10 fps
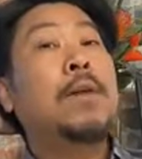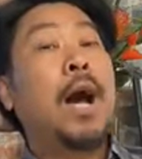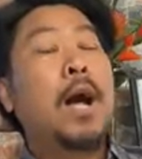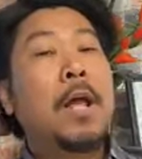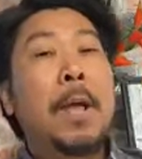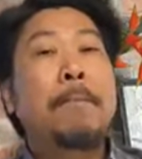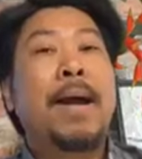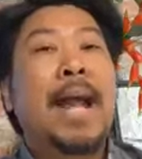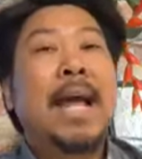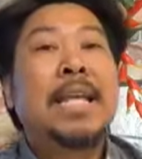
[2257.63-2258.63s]
Đó,
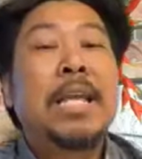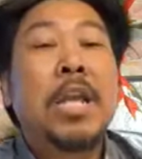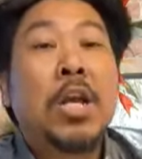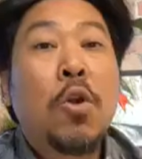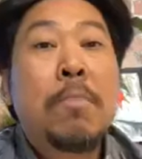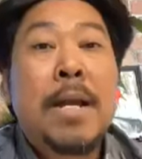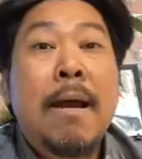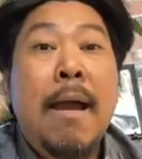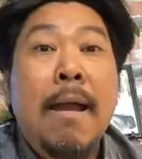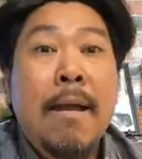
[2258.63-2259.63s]
mà đã gì những lúc mà
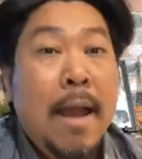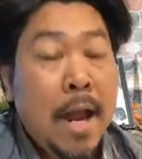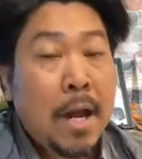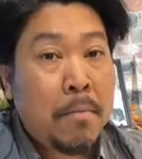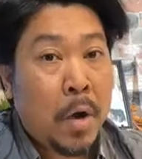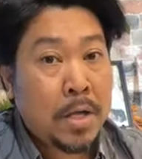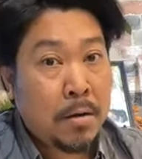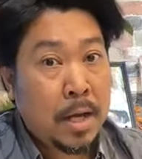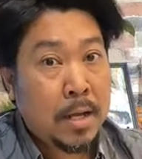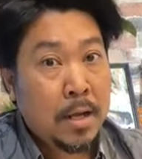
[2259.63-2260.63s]
nó ế ế đó mọi
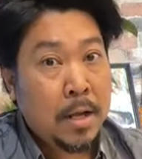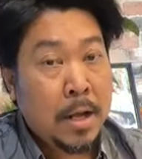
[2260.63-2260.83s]
người,